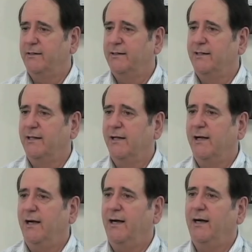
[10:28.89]
Мы
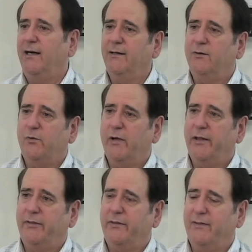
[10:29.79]
никогда не uh,
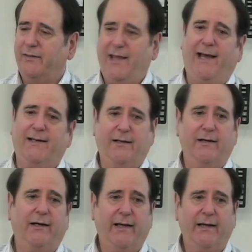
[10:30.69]
встречали
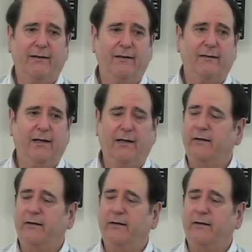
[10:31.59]
кого-то, у кого